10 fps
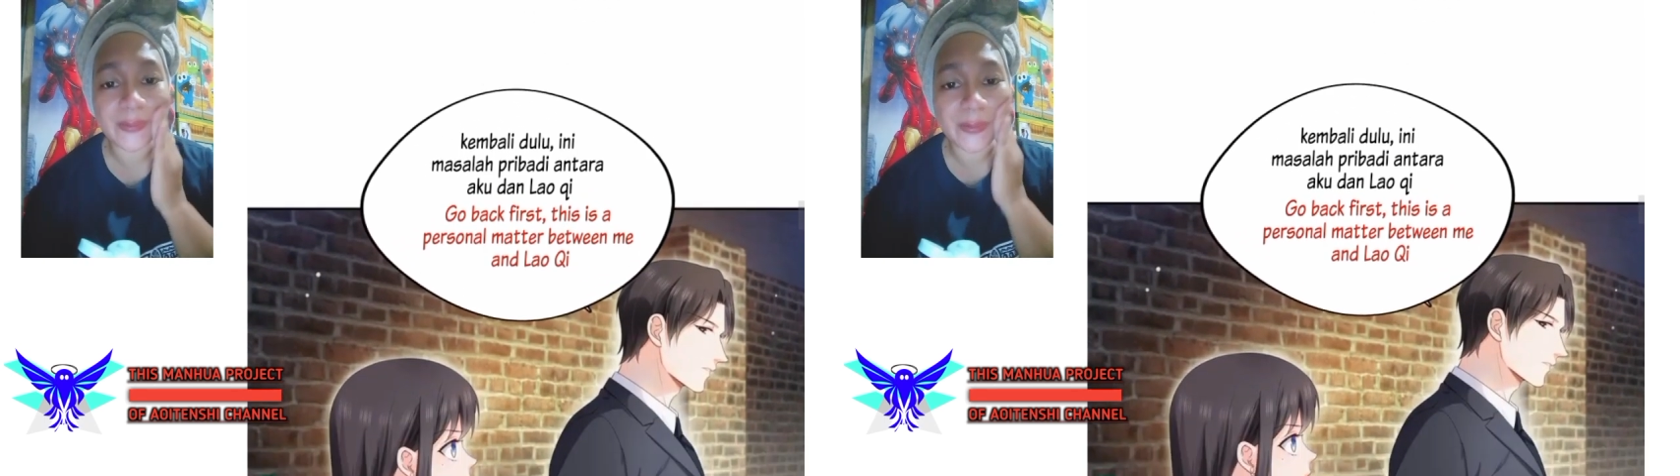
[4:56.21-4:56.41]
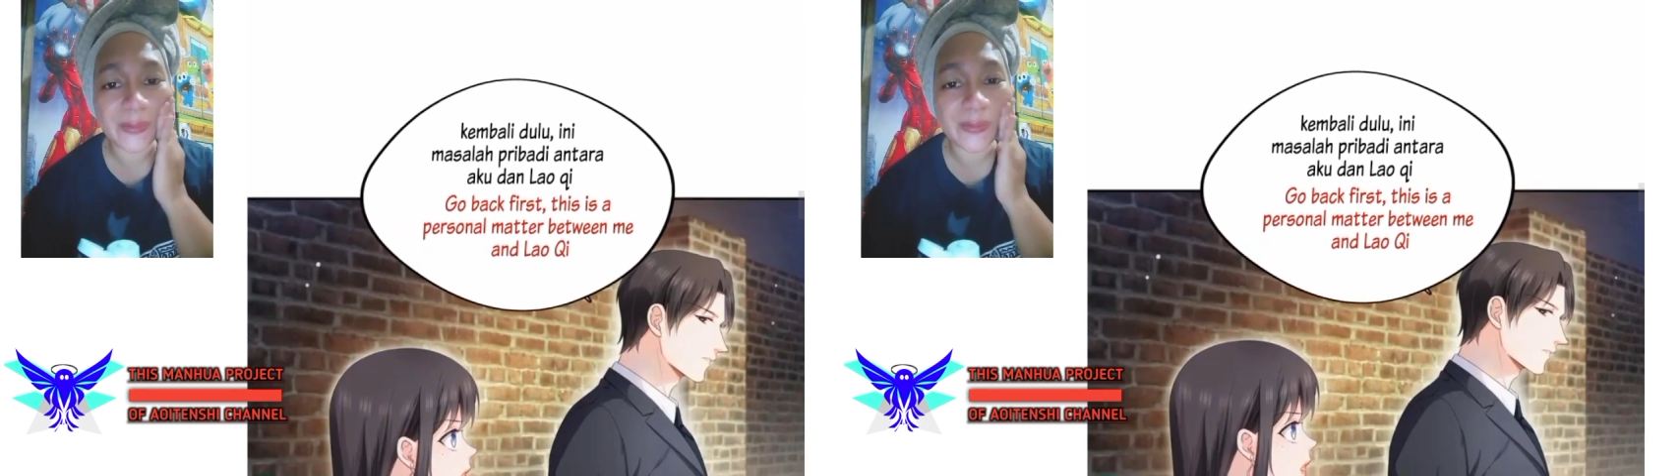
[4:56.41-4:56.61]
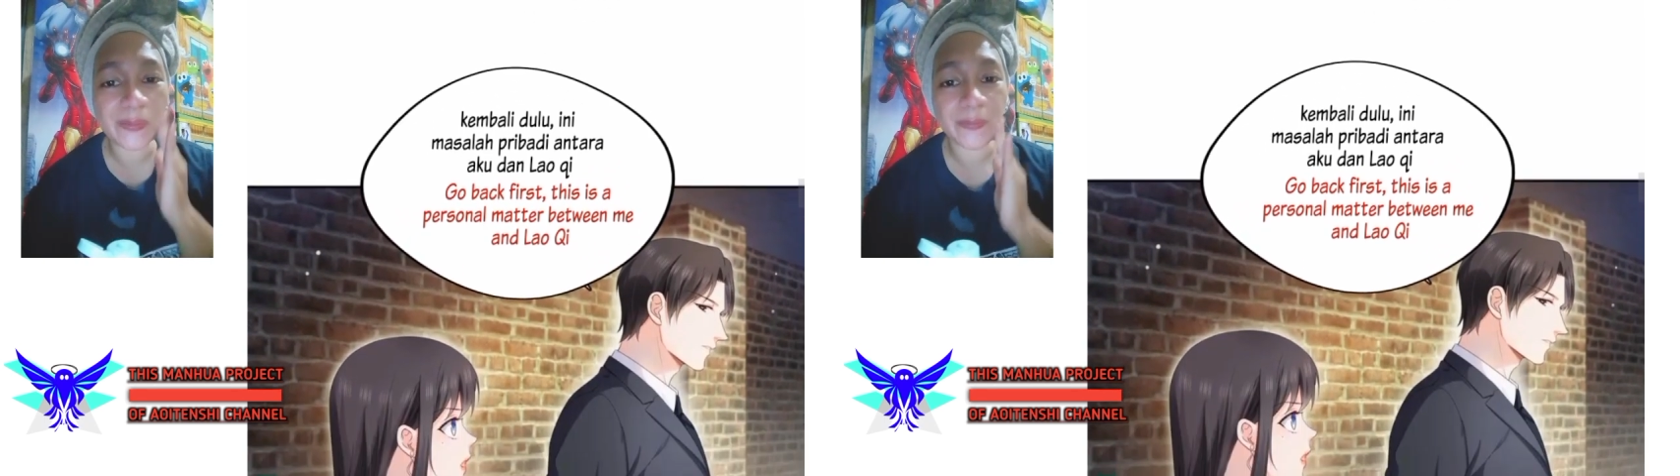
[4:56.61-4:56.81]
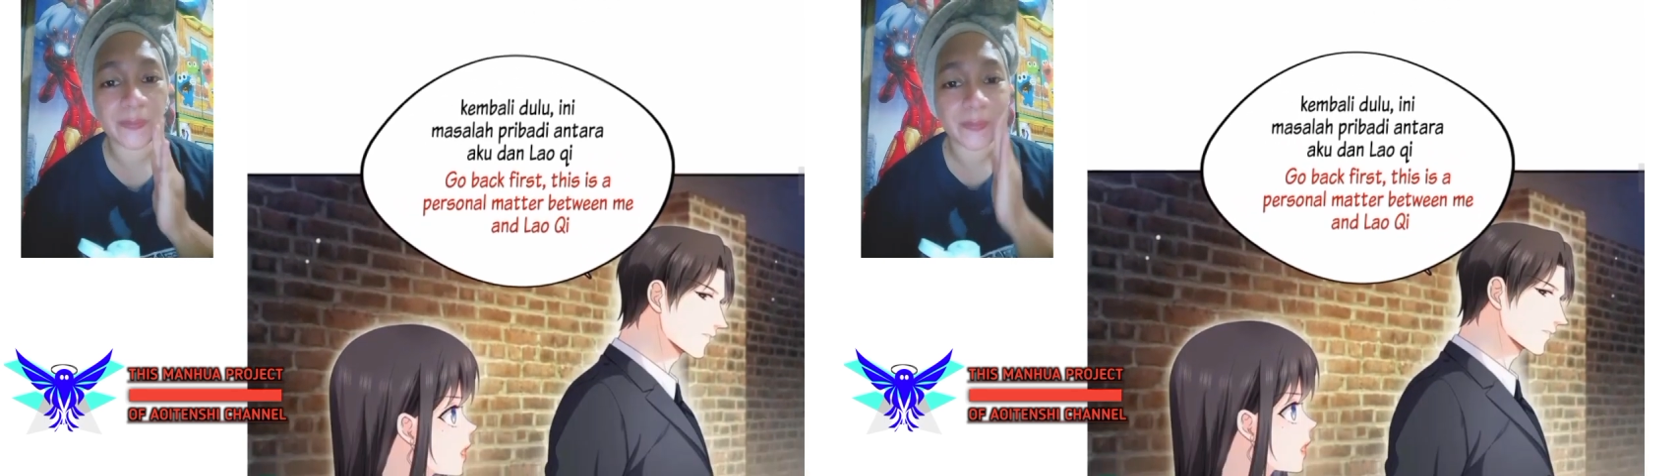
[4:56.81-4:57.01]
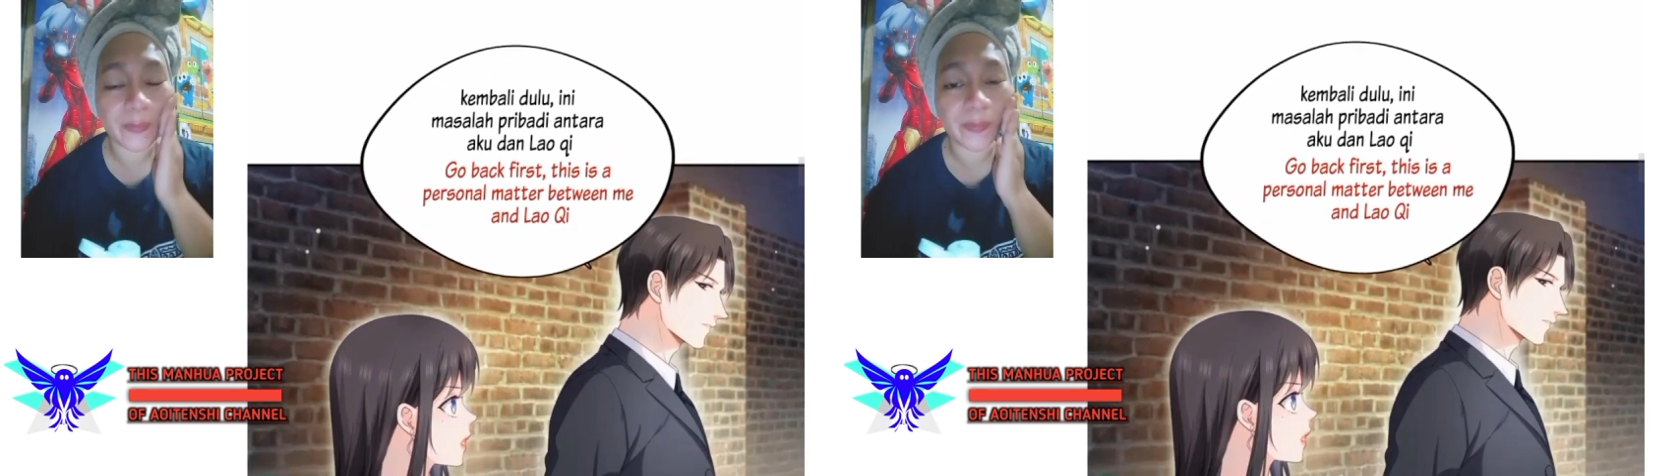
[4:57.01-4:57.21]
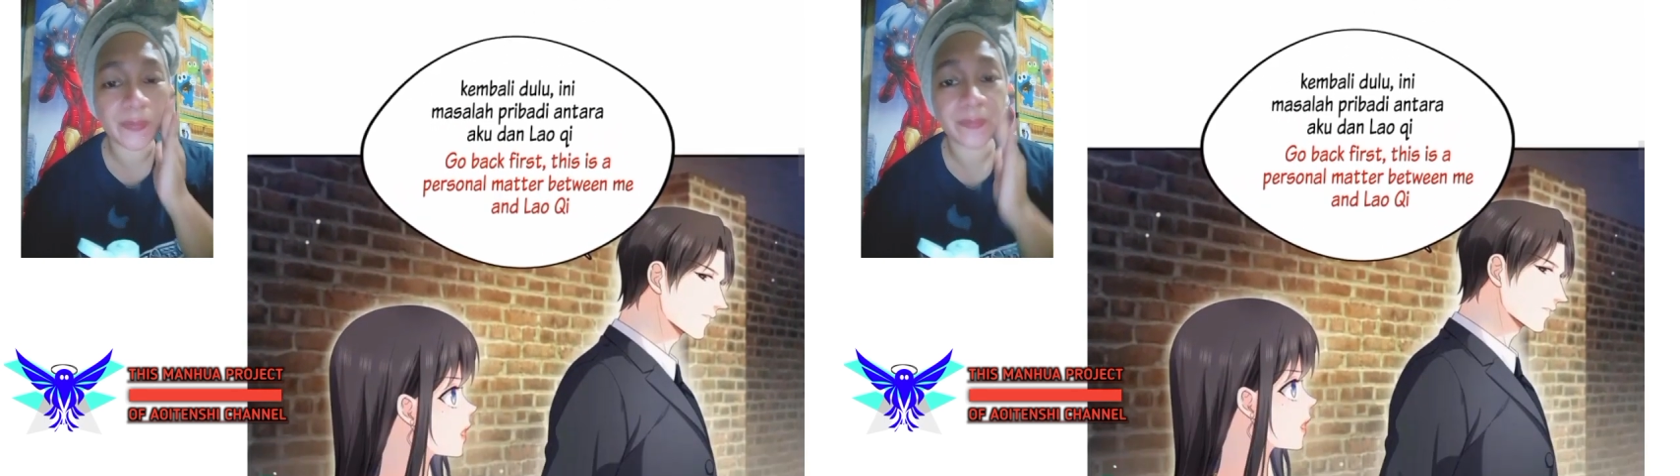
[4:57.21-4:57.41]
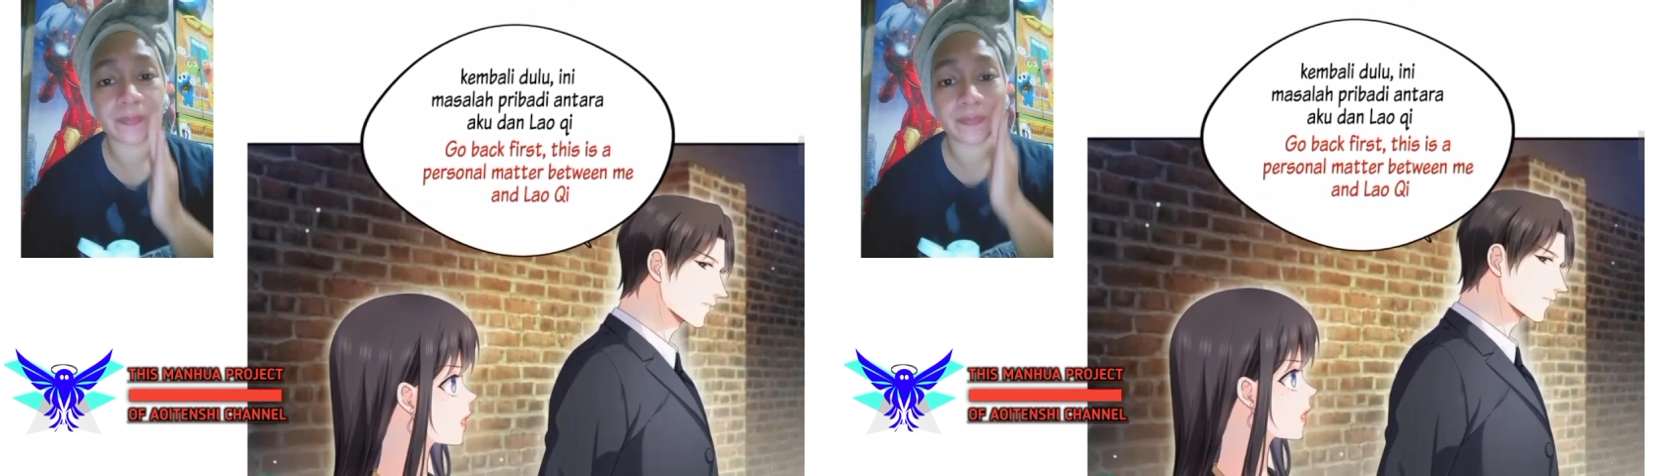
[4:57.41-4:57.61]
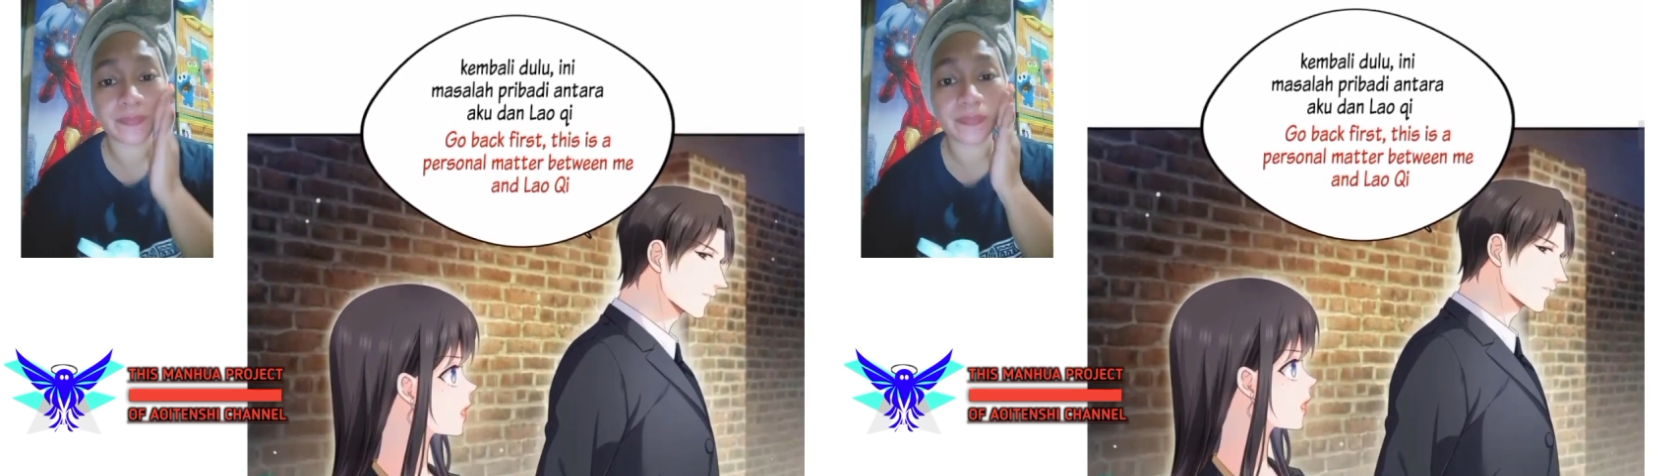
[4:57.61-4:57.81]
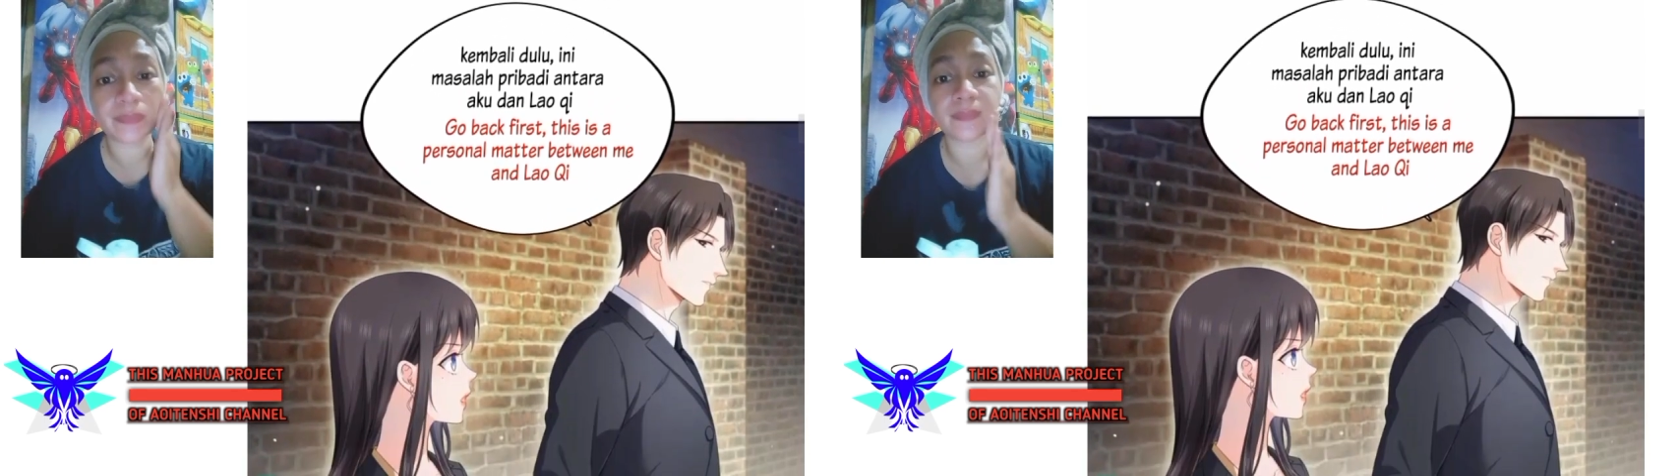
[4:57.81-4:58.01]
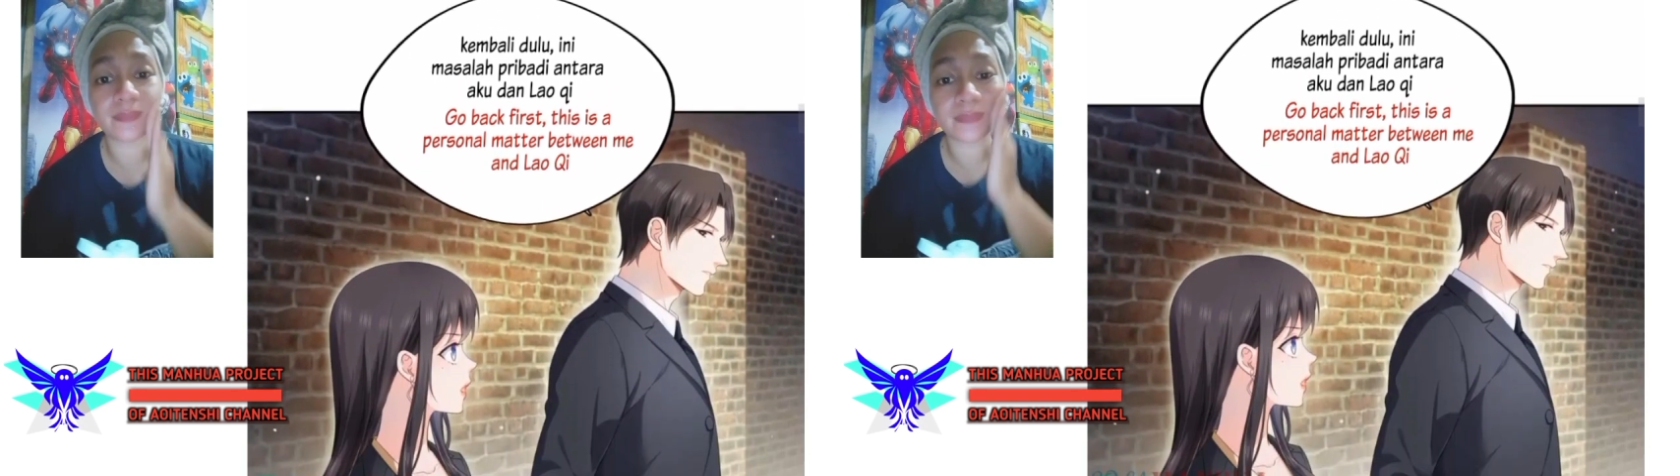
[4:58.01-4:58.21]
antara aku dan Lauki
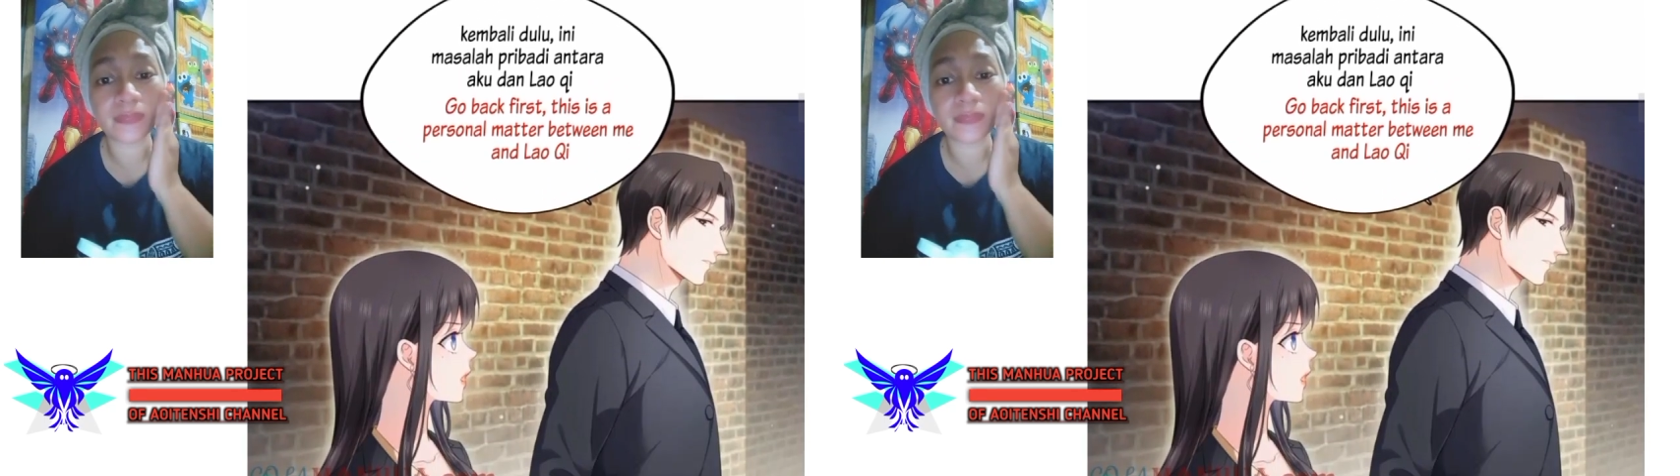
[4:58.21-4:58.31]
katanya.